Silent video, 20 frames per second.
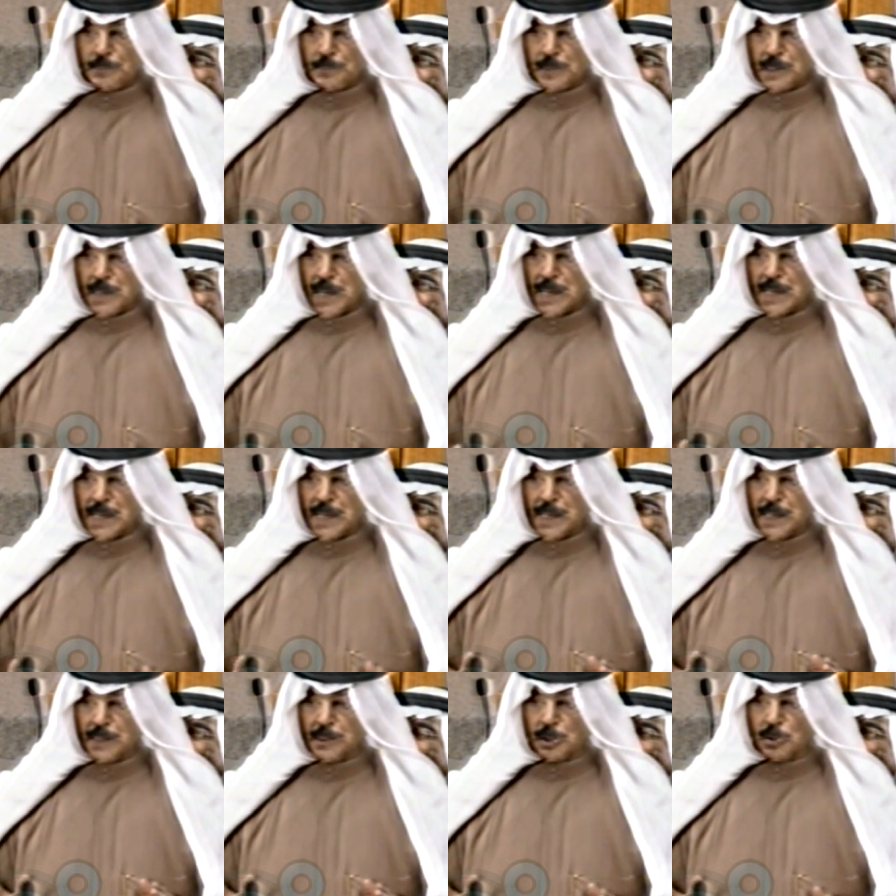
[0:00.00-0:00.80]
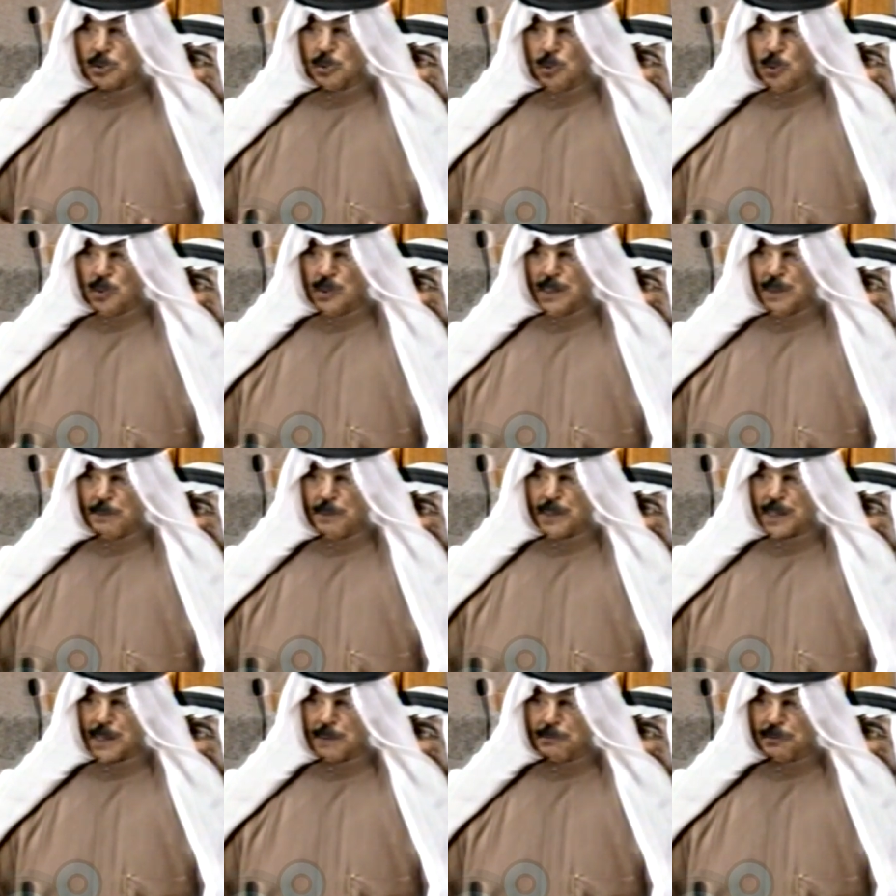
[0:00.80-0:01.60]
ليليا يطلعوا لنا
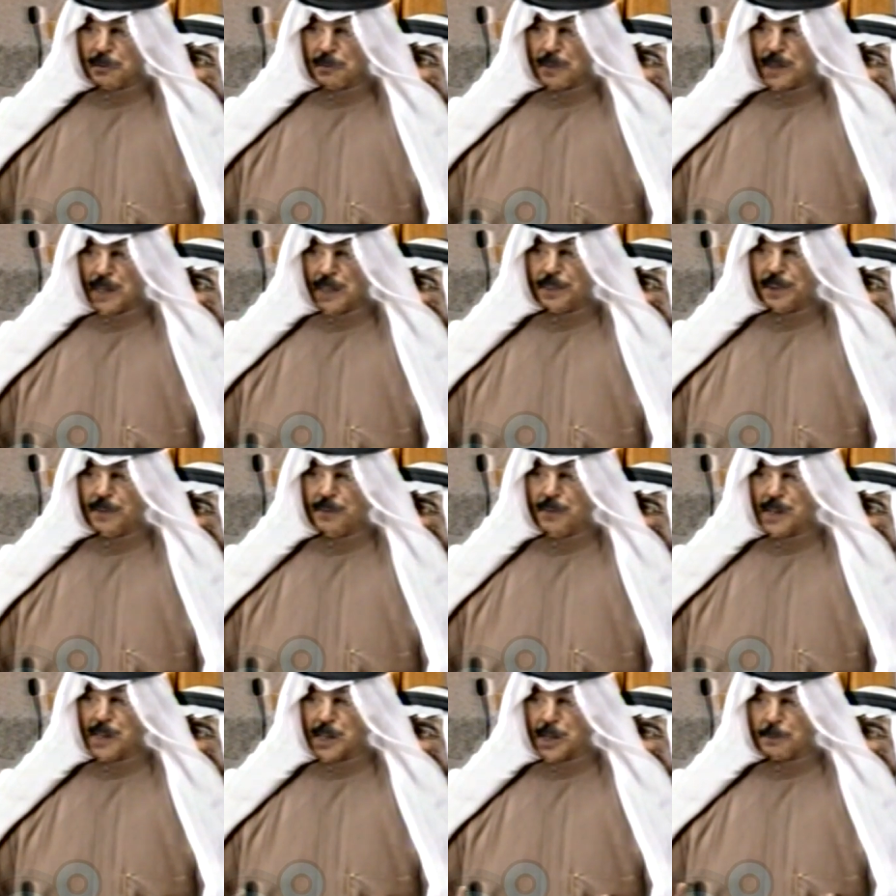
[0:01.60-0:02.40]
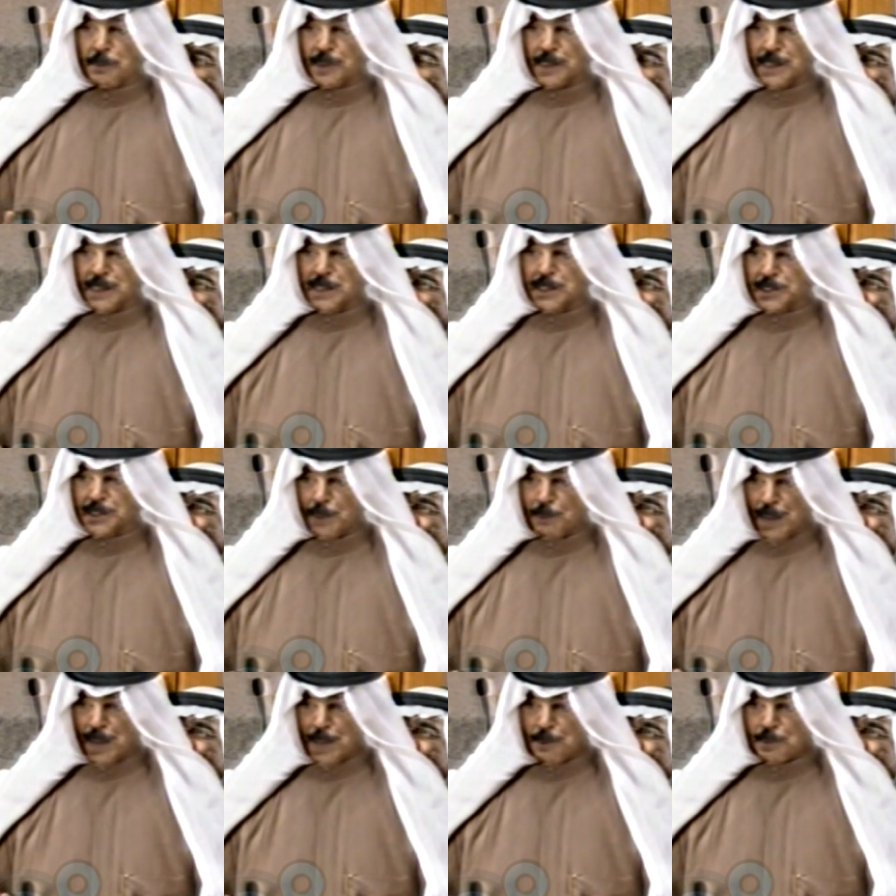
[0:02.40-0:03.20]
من 35 الى 40
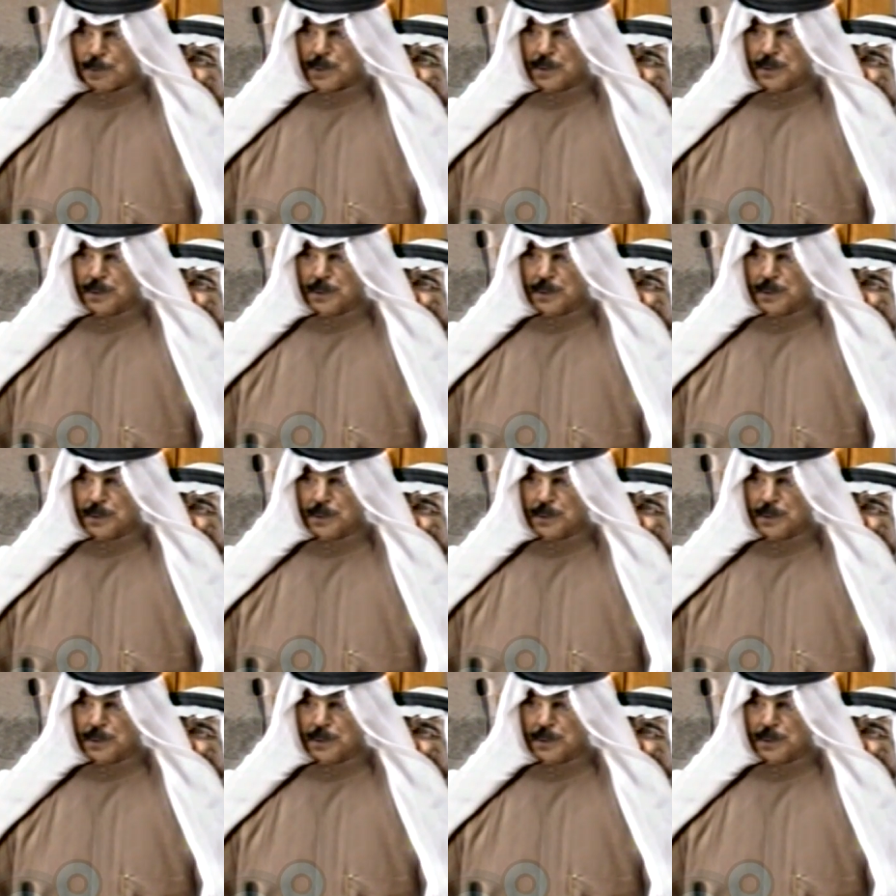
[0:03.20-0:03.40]
شباب